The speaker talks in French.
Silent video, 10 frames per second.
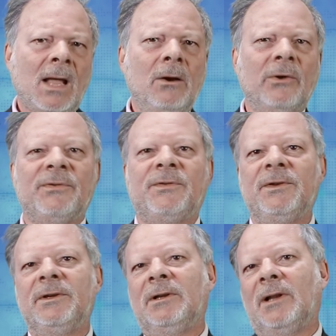Alors
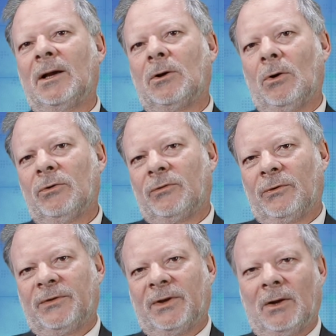si la grogne
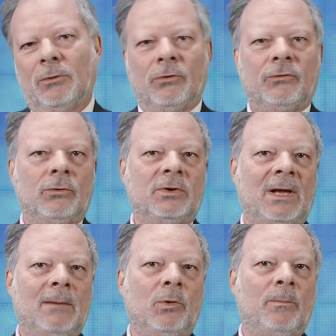sociale ne se
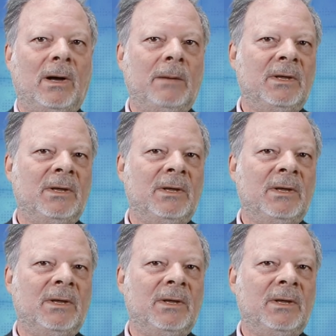calme pas,